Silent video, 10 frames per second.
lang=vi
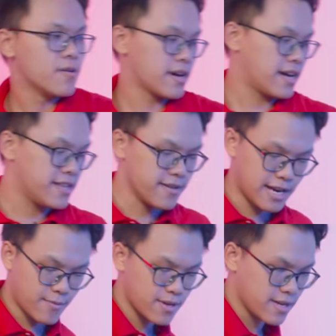ok như anh
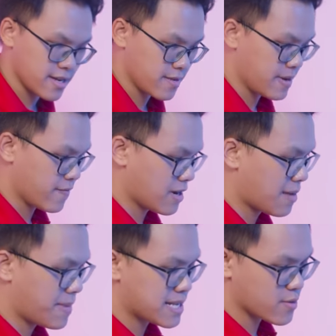em có thể thấy thì mình vừa
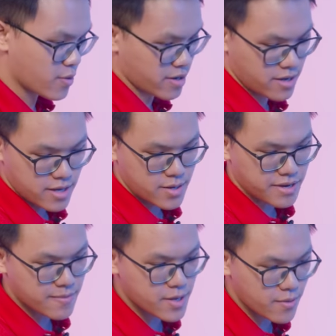lắp main xong rồi xong
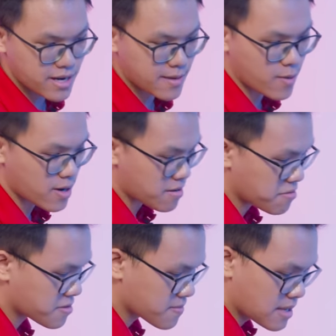anh em nhiều anh em hỏi là
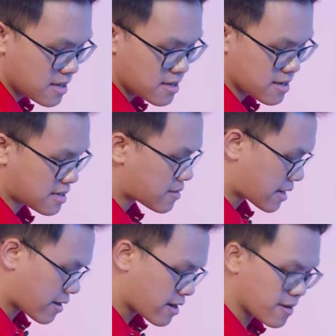ôi tại sao
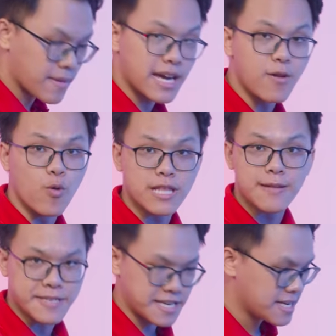thằng này nó lại bê cái nguồn ra
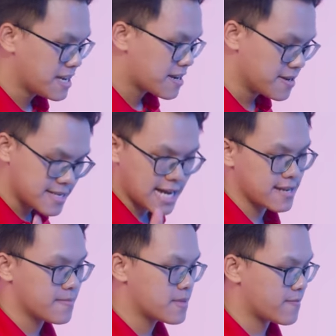làm gì đơn giản
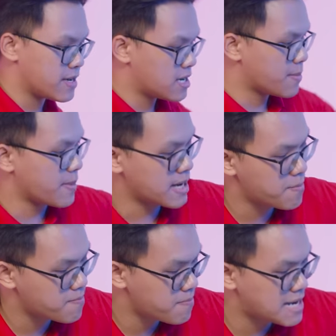nhá tại vì khi mà mình
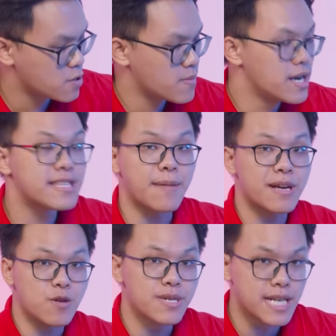lắp 360 tản
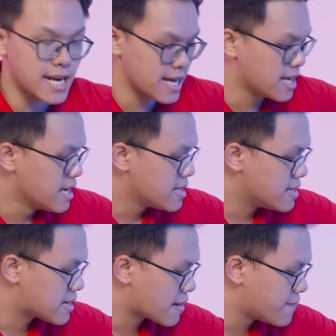360 trên này này
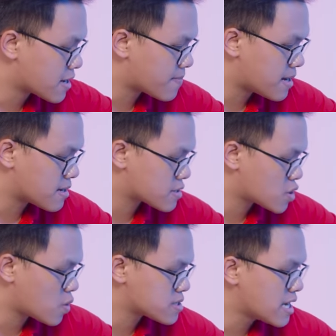thì cái việc mà
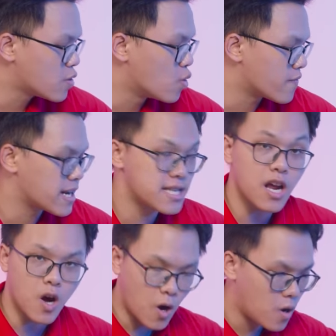cho dây nguồn vào đây rất
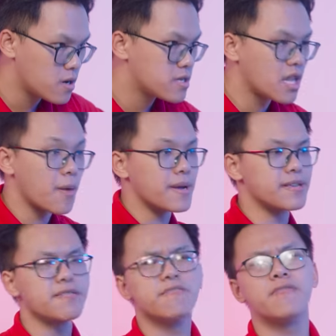là khó thế nên mình
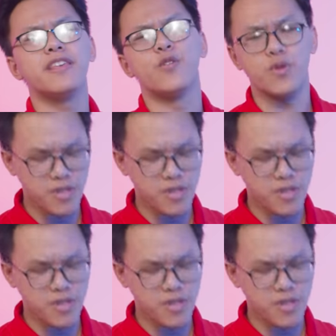đi dừng một